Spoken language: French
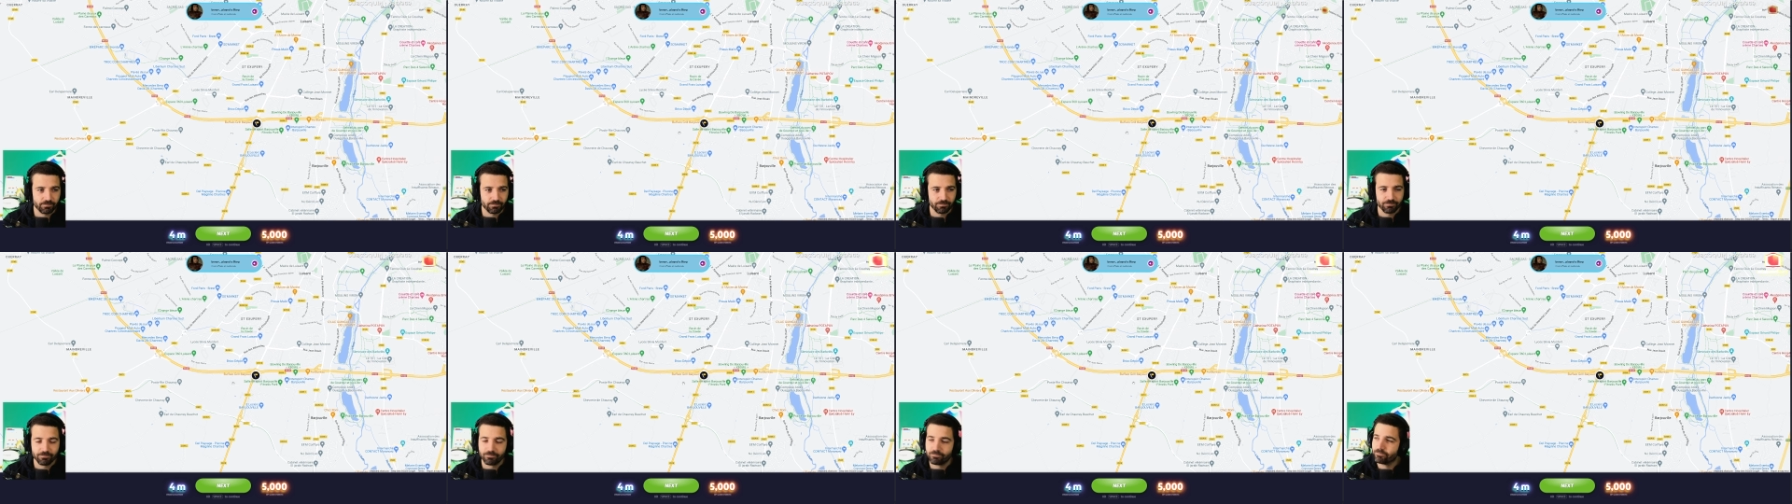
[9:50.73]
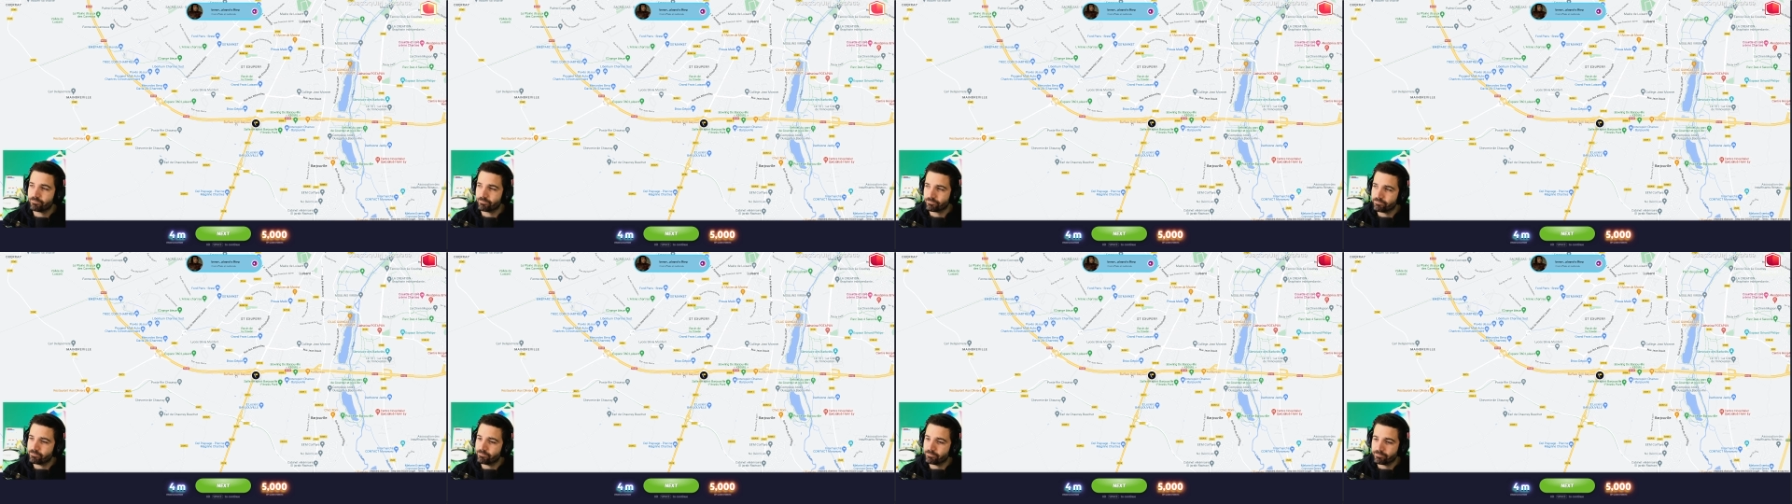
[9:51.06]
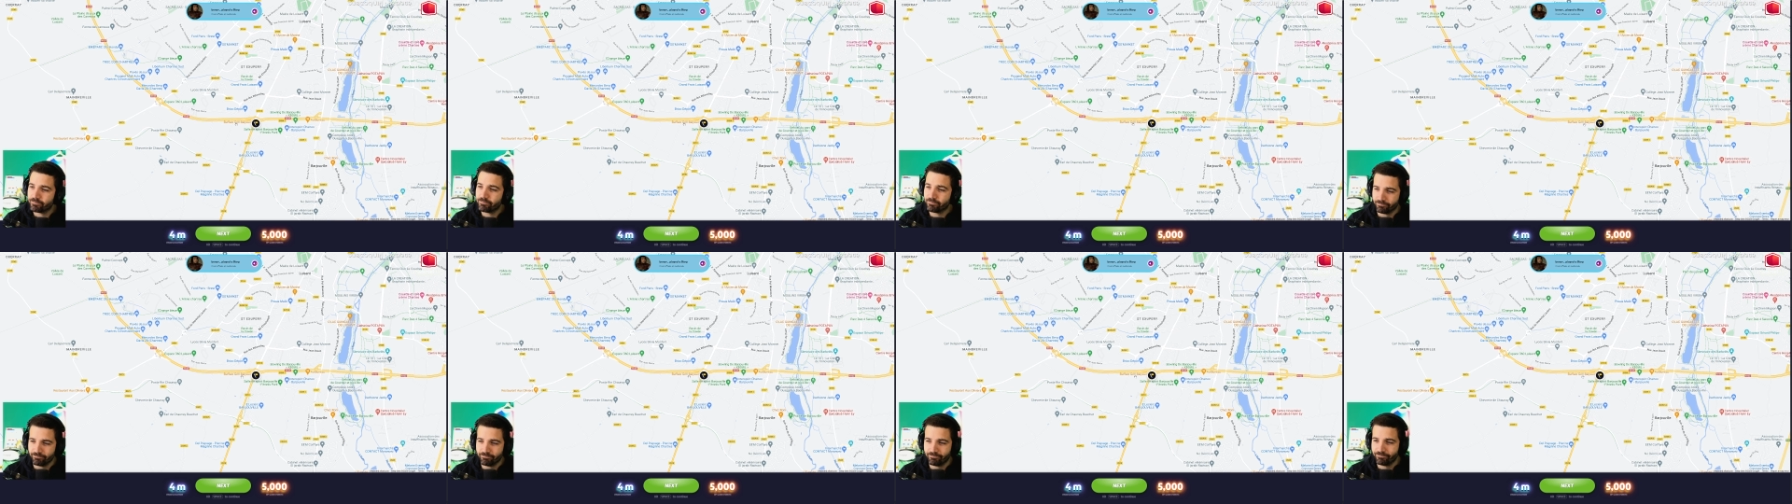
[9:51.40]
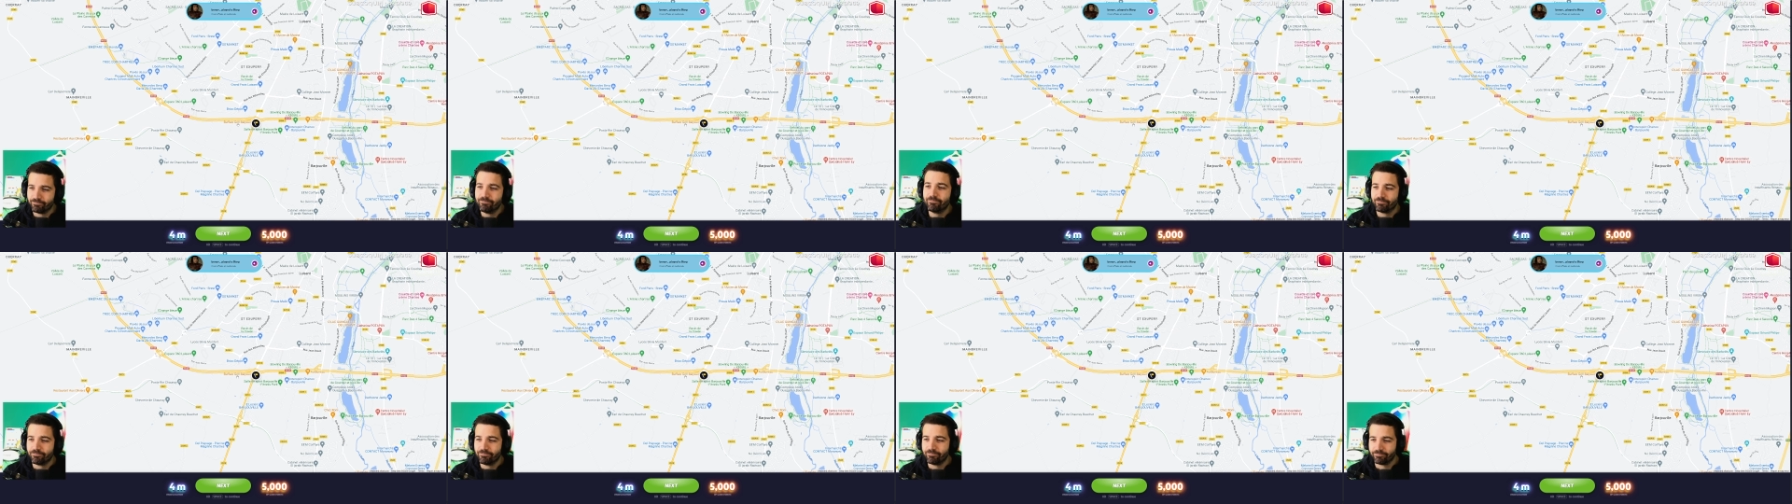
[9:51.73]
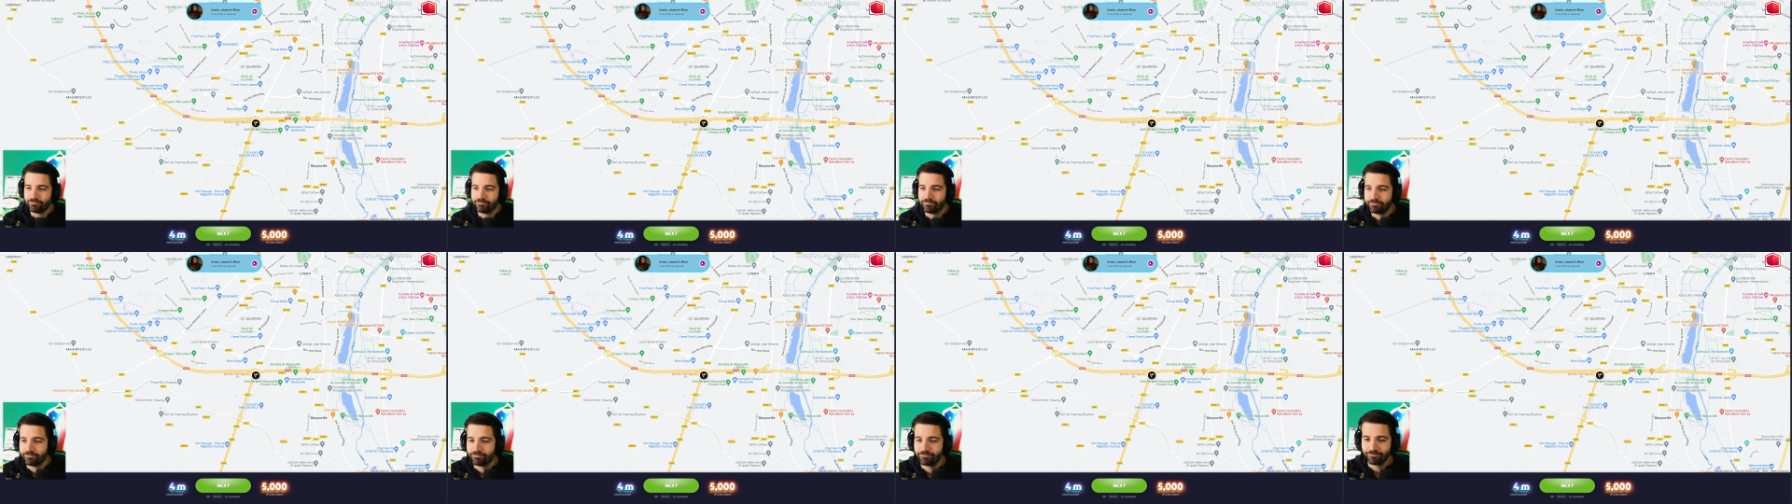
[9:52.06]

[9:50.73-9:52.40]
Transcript: systématiquement débile,